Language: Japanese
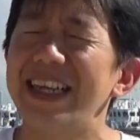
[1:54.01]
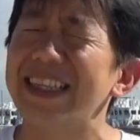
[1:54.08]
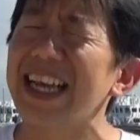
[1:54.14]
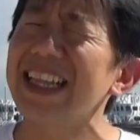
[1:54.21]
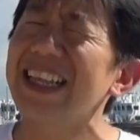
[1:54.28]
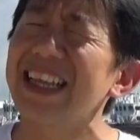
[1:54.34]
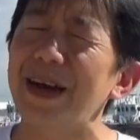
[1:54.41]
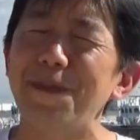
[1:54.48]

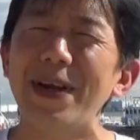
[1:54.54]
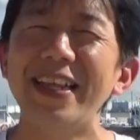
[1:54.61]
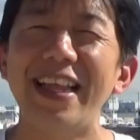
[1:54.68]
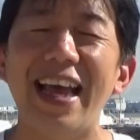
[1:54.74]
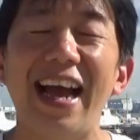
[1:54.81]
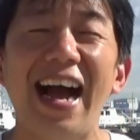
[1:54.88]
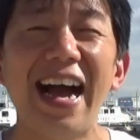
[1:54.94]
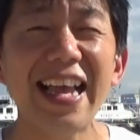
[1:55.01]
ただねやっぱり
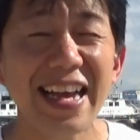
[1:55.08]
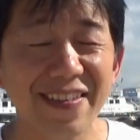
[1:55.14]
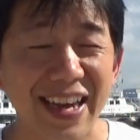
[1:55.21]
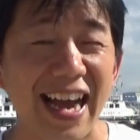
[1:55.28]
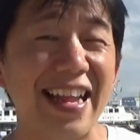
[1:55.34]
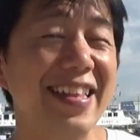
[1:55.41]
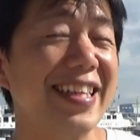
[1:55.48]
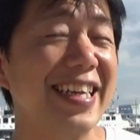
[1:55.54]
ね早く
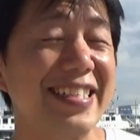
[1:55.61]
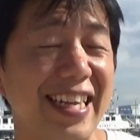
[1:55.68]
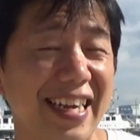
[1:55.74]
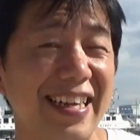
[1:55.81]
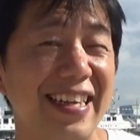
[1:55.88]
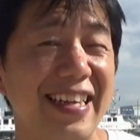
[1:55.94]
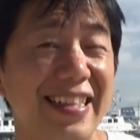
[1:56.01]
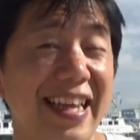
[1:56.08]
入りたいじゃん
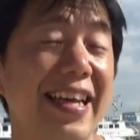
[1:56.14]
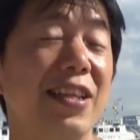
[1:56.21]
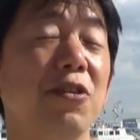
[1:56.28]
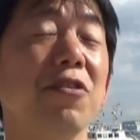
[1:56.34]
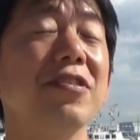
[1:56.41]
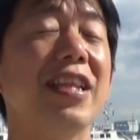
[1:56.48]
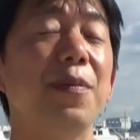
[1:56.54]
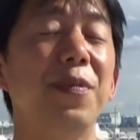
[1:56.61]
ね、
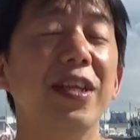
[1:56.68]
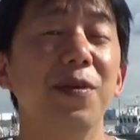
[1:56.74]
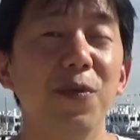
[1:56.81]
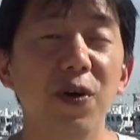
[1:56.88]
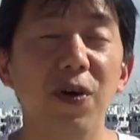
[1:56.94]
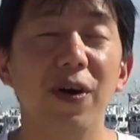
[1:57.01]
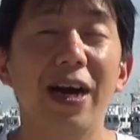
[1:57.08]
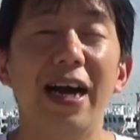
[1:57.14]
取るために
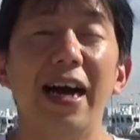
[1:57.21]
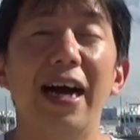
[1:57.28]
も